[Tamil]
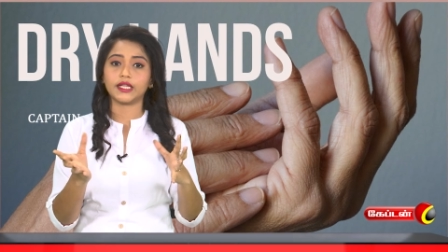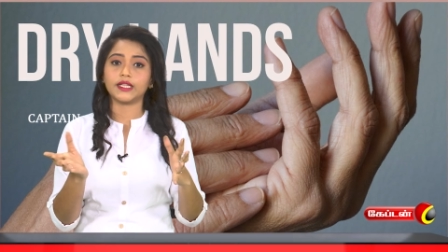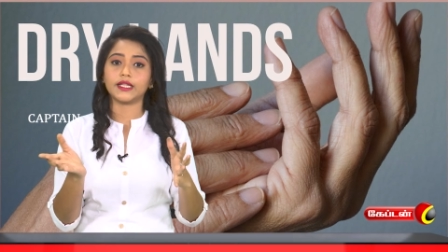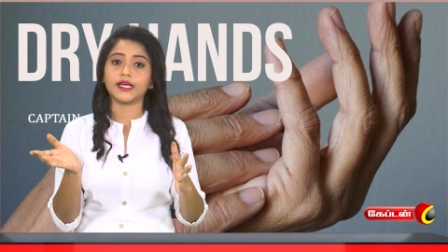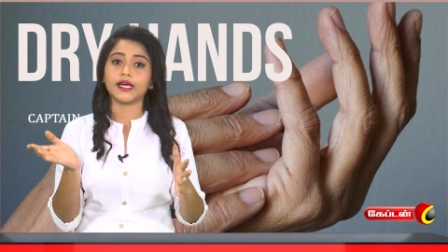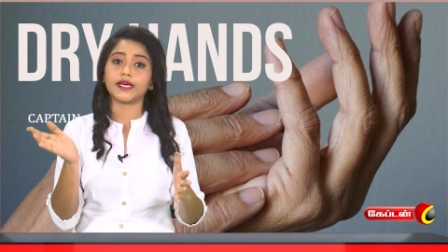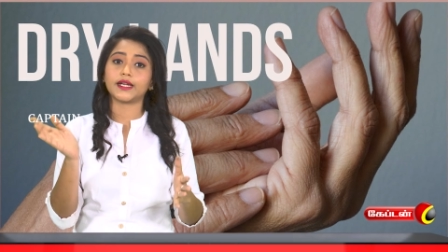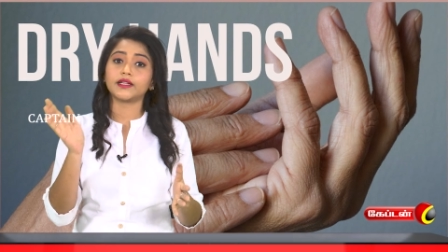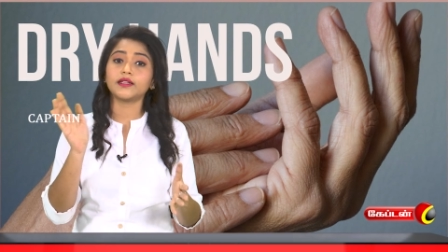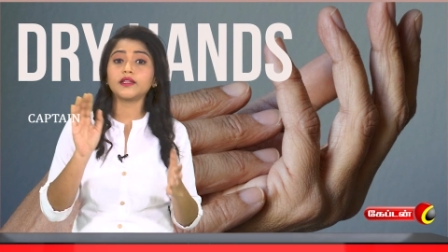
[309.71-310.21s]
இது
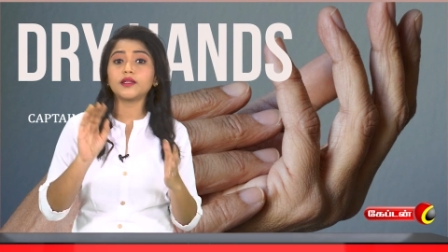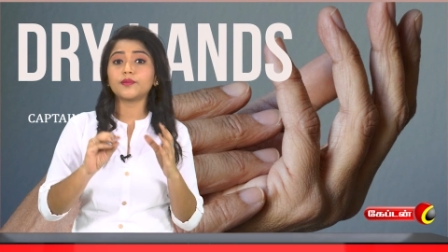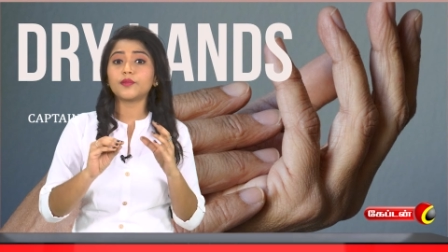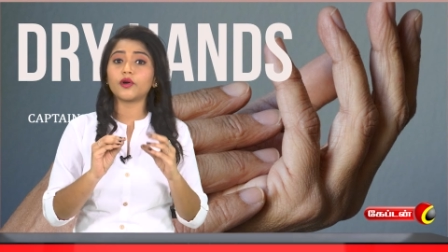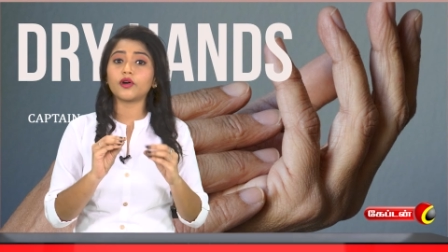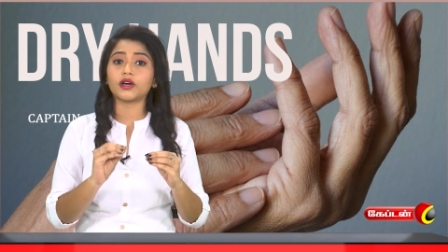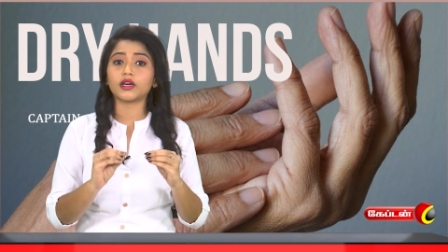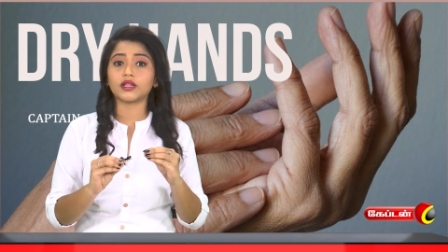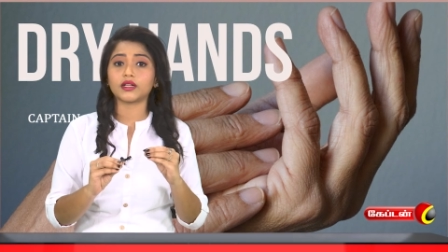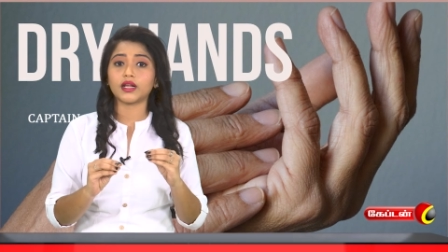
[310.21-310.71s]
இறந்து
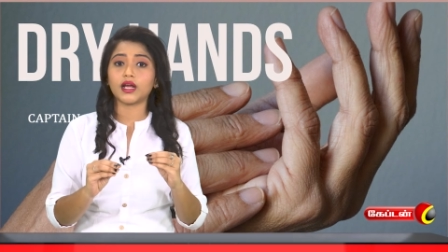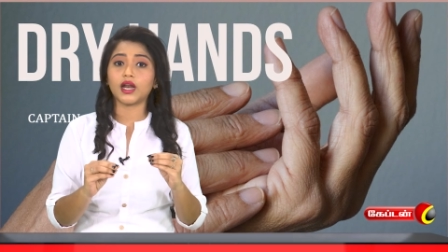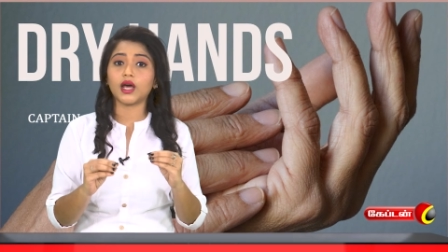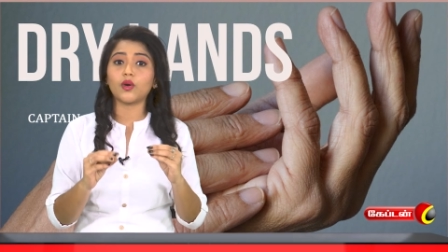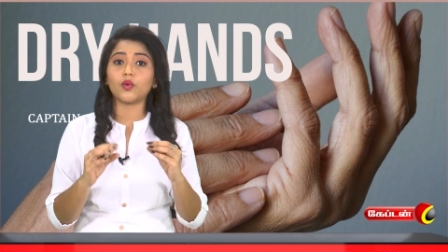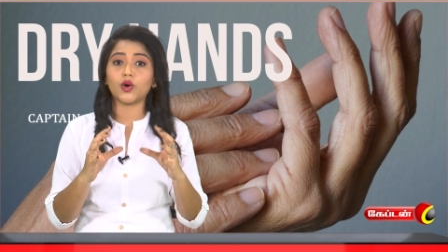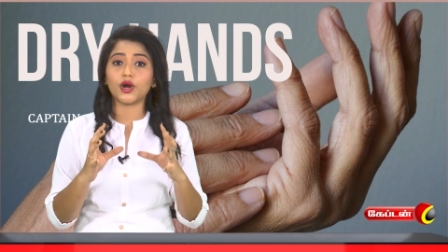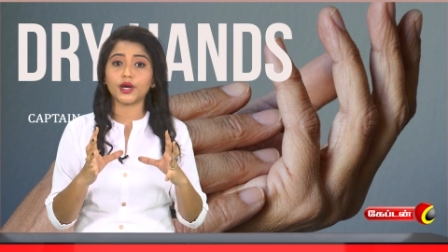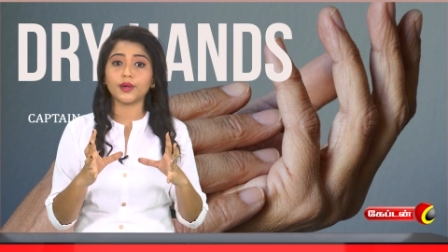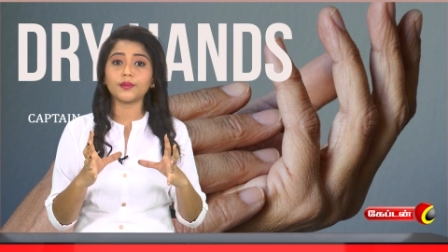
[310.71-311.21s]

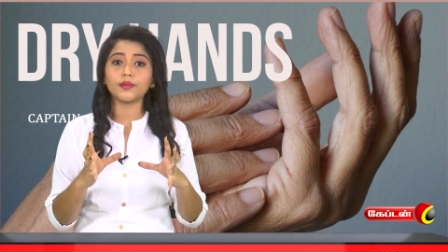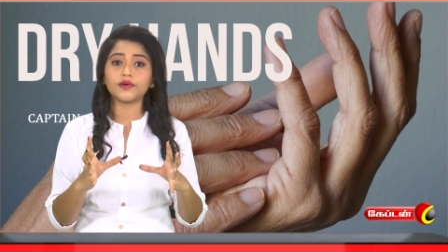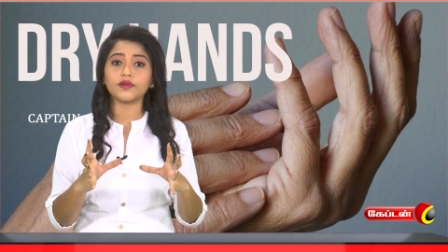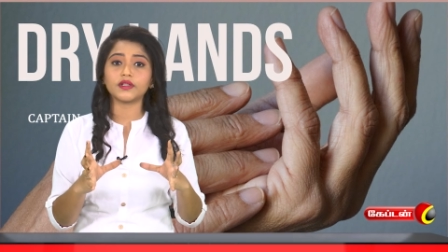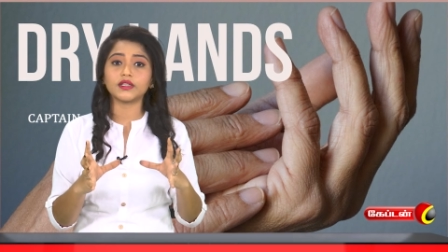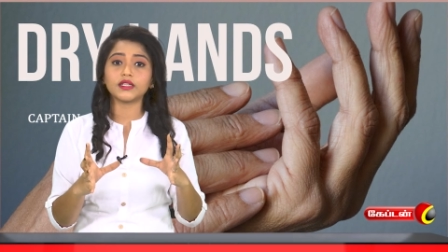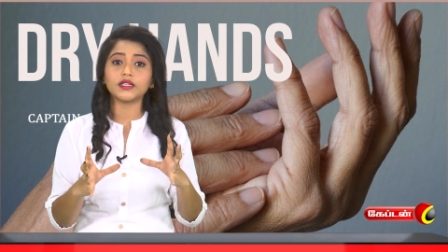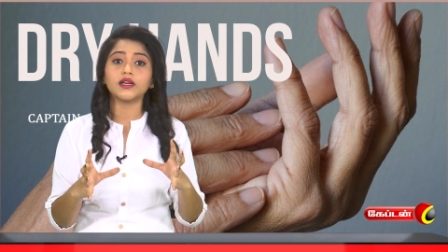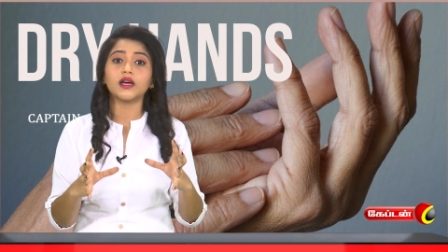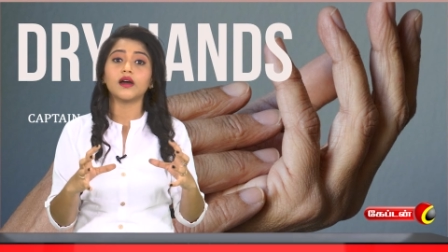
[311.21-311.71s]
போகிறதுனால உடம்பு
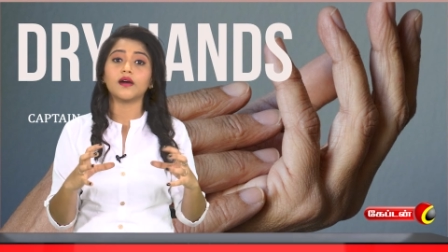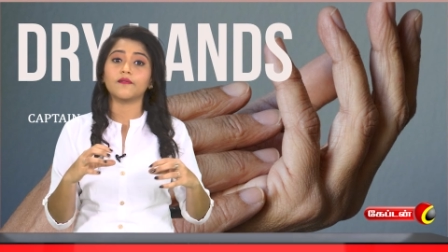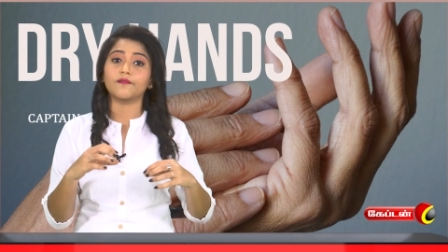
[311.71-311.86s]
வந்து